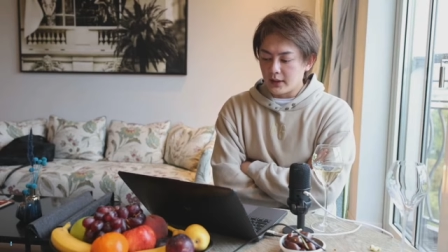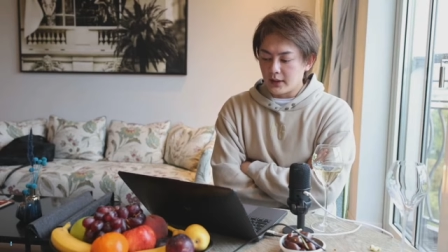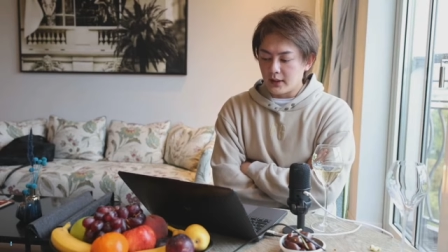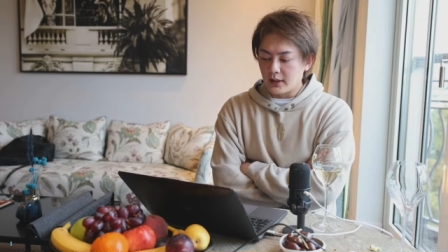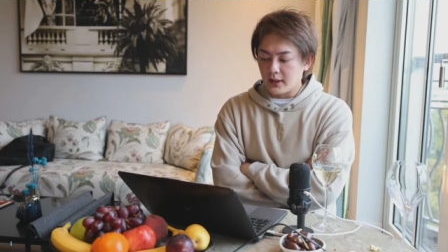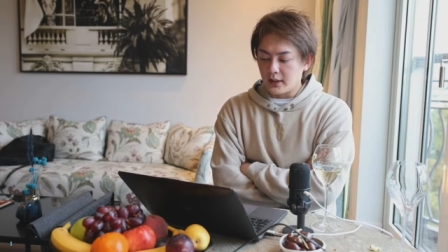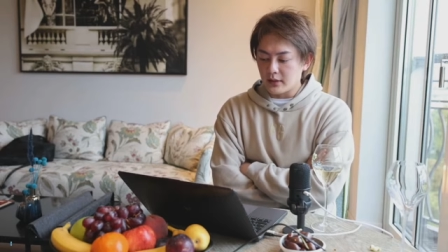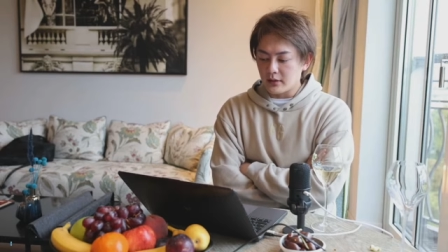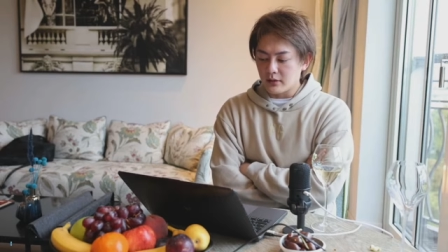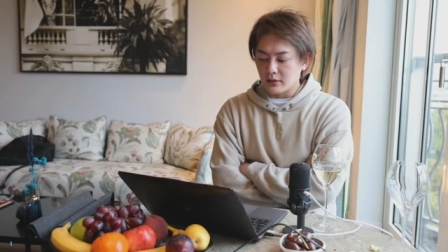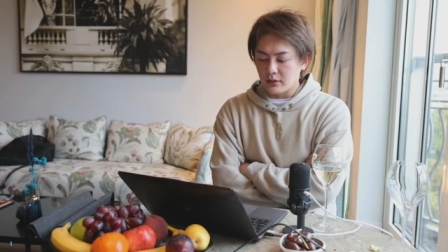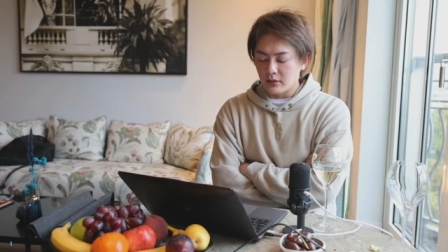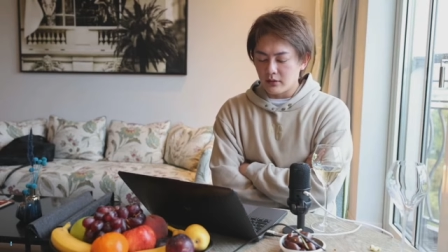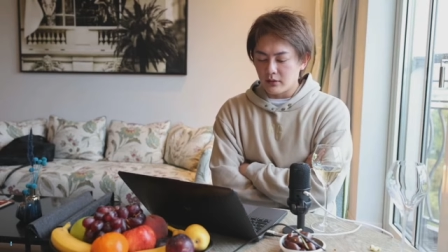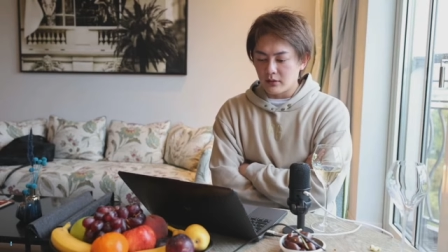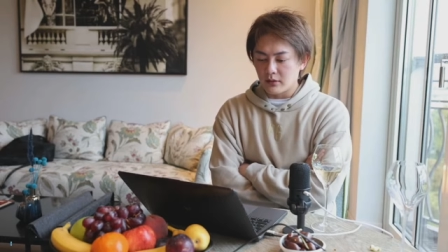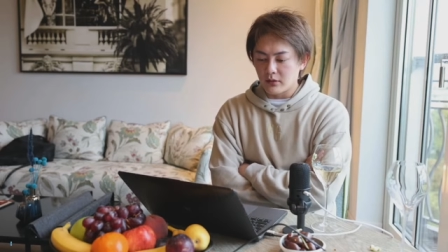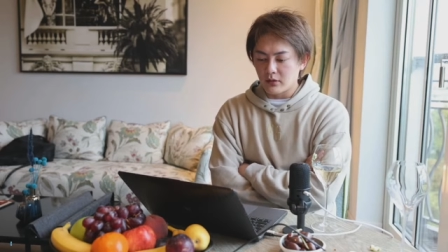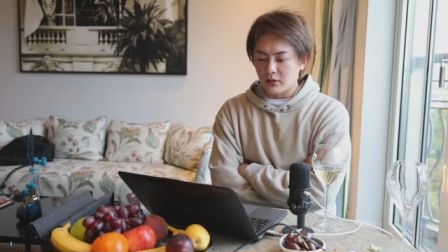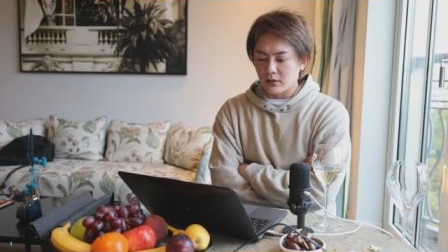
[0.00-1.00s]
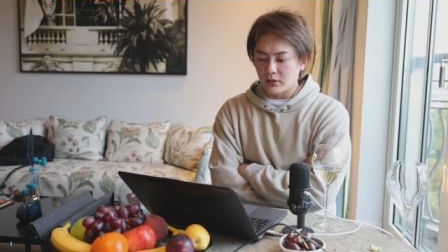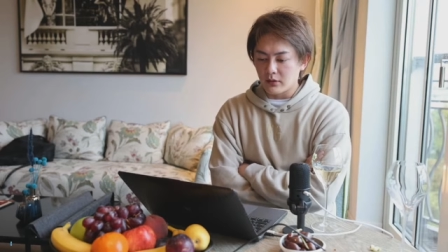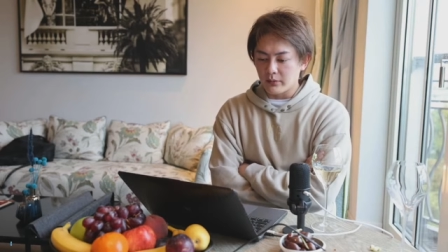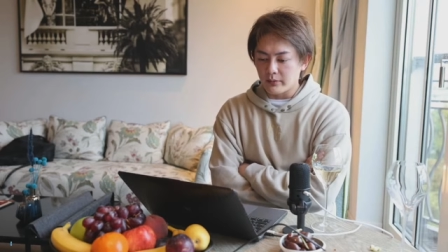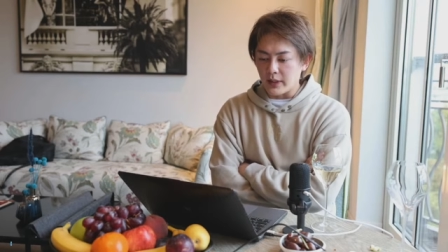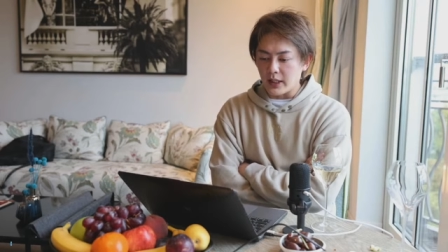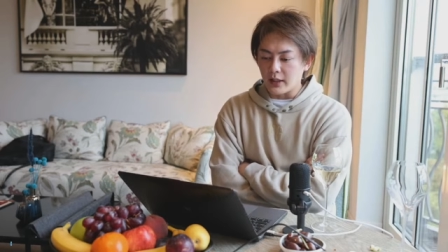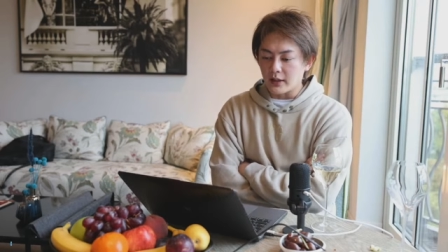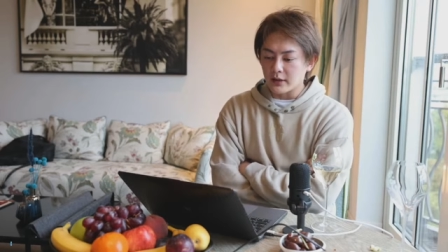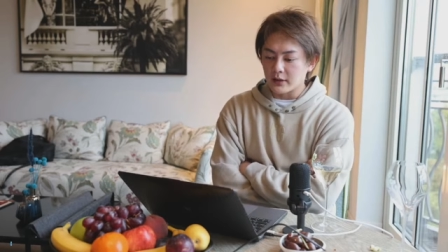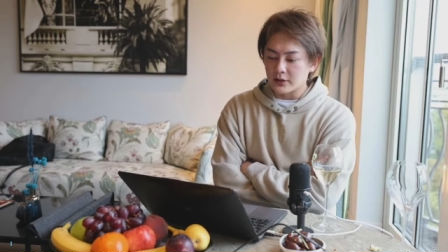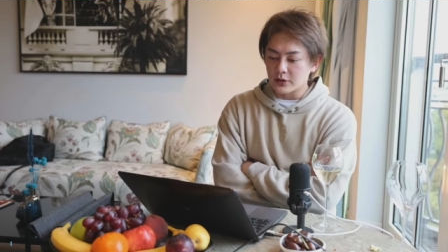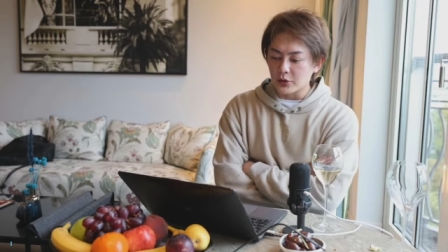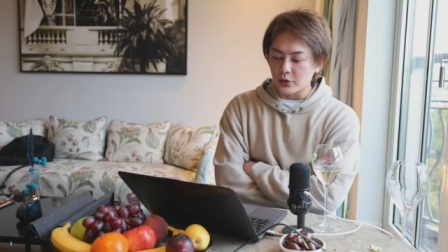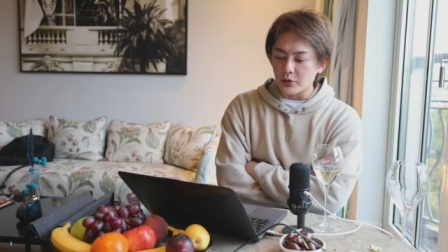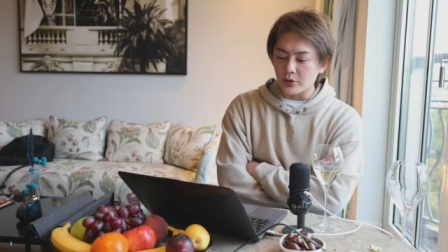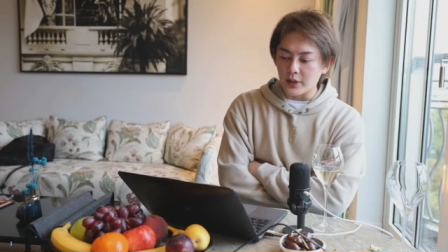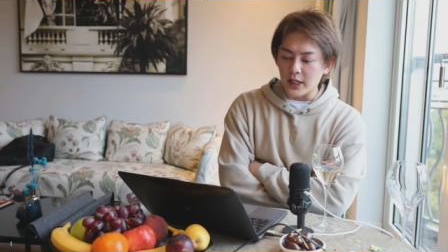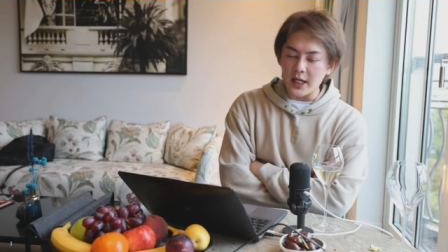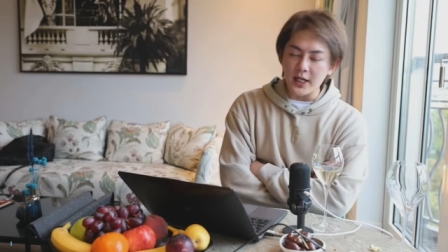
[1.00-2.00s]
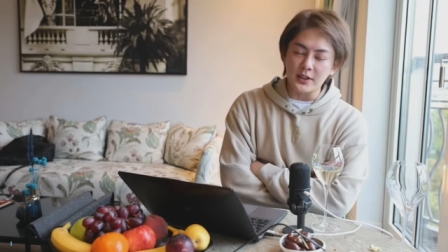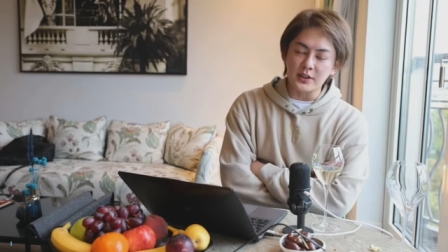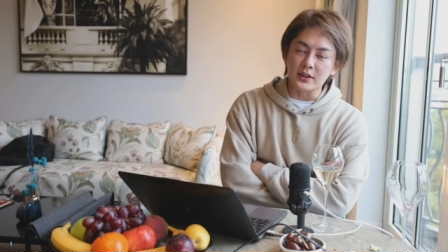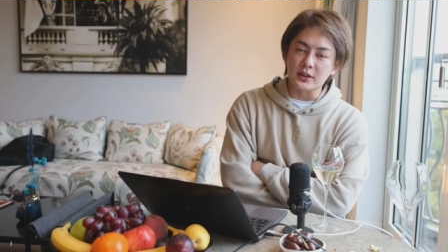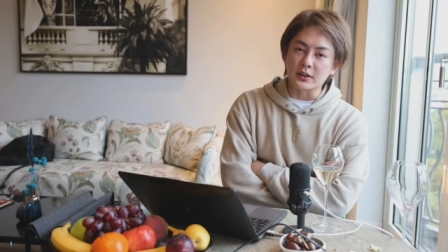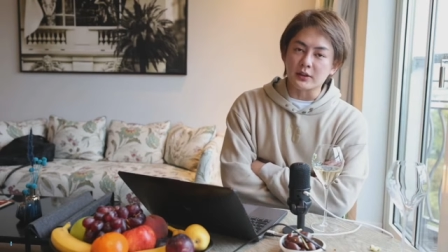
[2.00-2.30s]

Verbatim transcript: えっ、ー、と、まあ、超雷